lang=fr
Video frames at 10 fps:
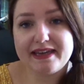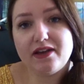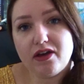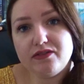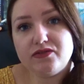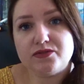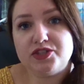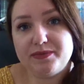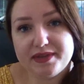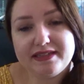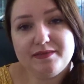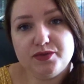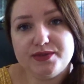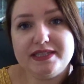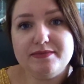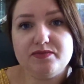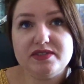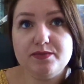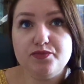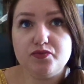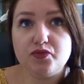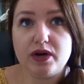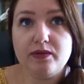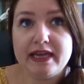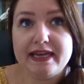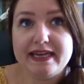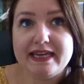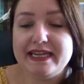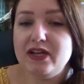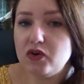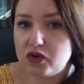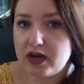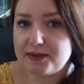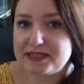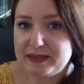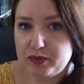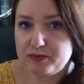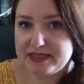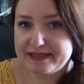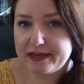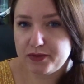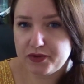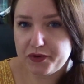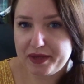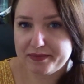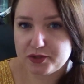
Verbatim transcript: Et Hunt, je l'ai bien aimé aussi, même si pour moi, il est encore un petit peu mystérieux quand même.